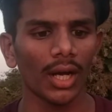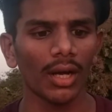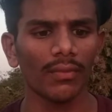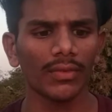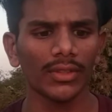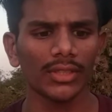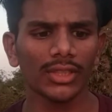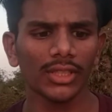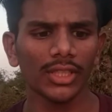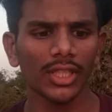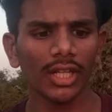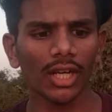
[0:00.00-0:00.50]

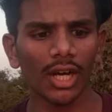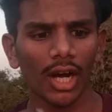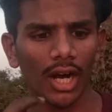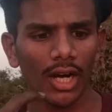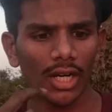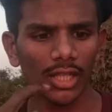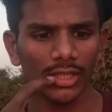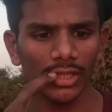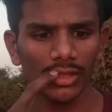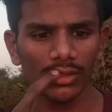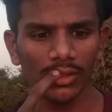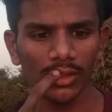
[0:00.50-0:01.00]
ஃபஸ்ட்டு
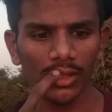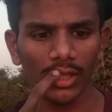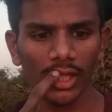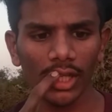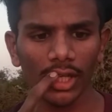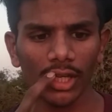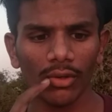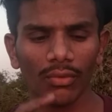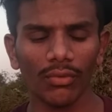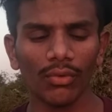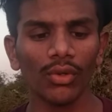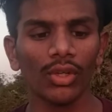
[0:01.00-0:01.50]
காலேஜ் வந்து
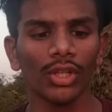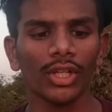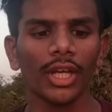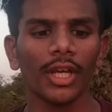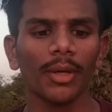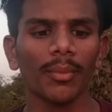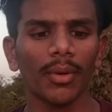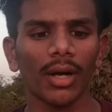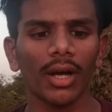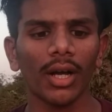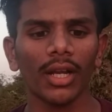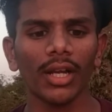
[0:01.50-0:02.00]
ஃபுல்
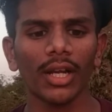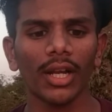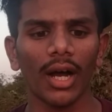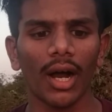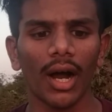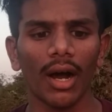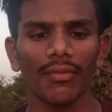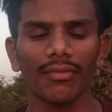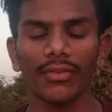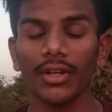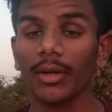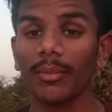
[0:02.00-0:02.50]
டைமா இல்லை
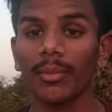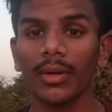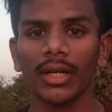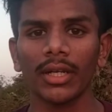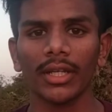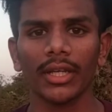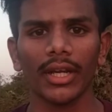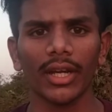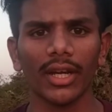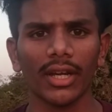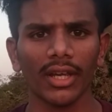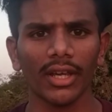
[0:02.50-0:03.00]
ஆஃப்
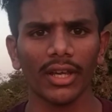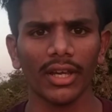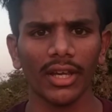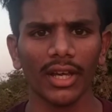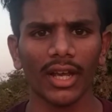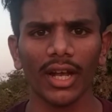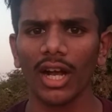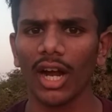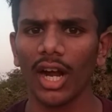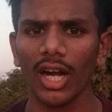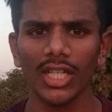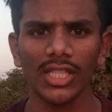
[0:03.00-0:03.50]
டைமான்னு கேட்டிருக்கீங்க
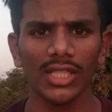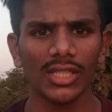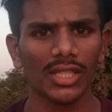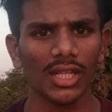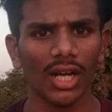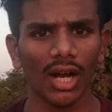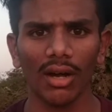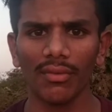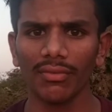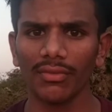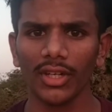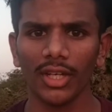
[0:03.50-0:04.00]
காலேஜ்
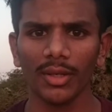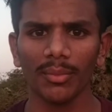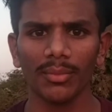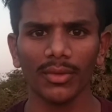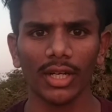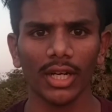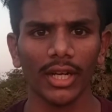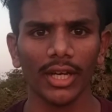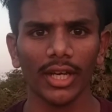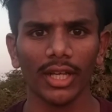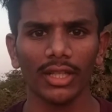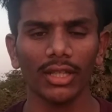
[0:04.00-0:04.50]
ஆஃப் டைம்
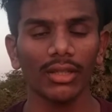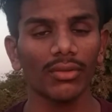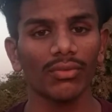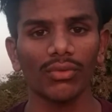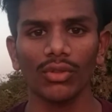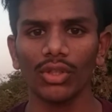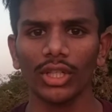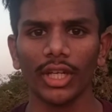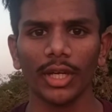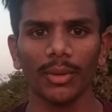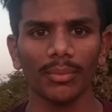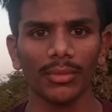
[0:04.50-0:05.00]
கிடையாது
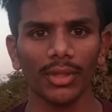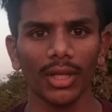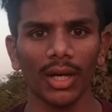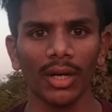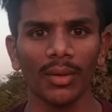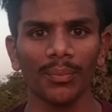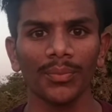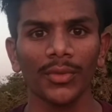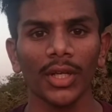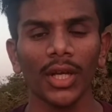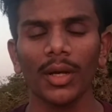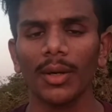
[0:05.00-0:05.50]
ஃபுல் டைம்
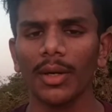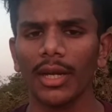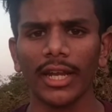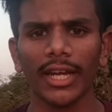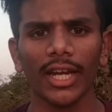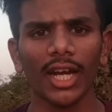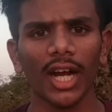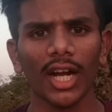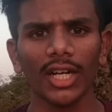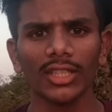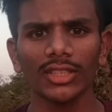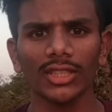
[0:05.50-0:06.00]
தான்
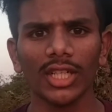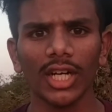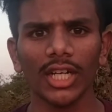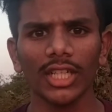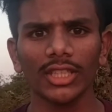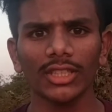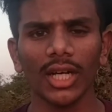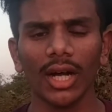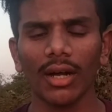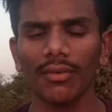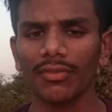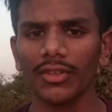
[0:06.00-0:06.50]
நிறைய ஆர்ட்ஸ்
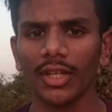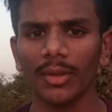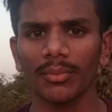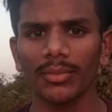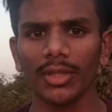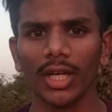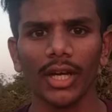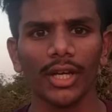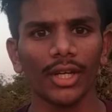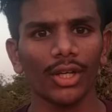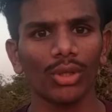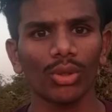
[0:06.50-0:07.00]
காலேஜ் ஆஃப்
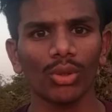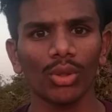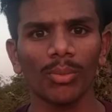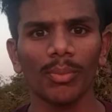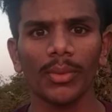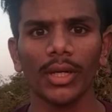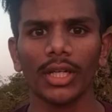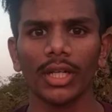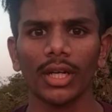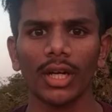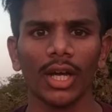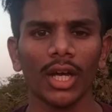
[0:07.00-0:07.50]
டைம் தான் இருக்கும்
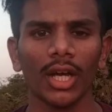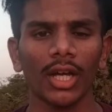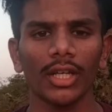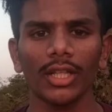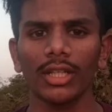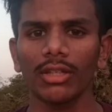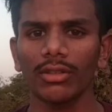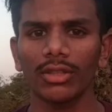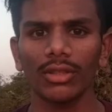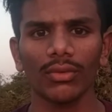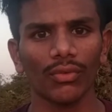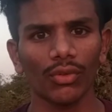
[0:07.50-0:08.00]
பட் ஆனால் இது
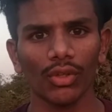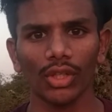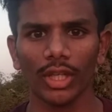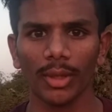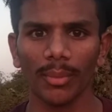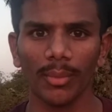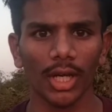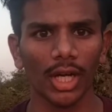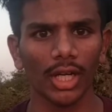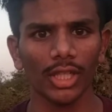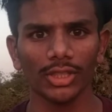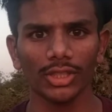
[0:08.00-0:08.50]
வந்து ஃபுல்
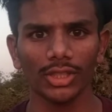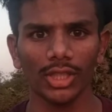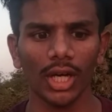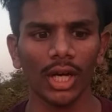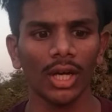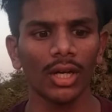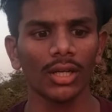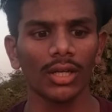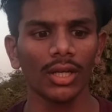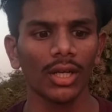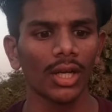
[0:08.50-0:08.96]
டைம் காலேஜ் தான்